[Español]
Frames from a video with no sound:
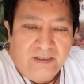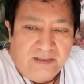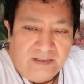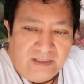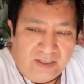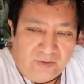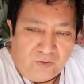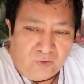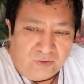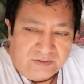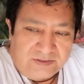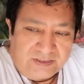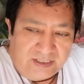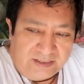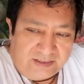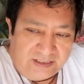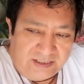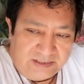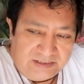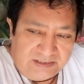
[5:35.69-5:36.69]
de 2
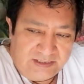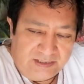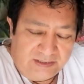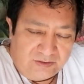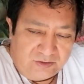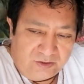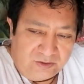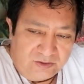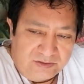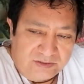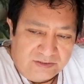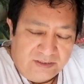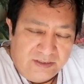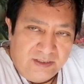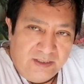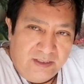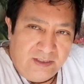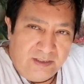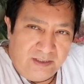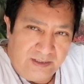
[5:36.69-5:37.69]
a 3 litros,
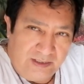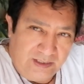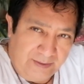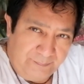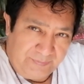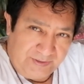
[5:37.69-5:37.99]
la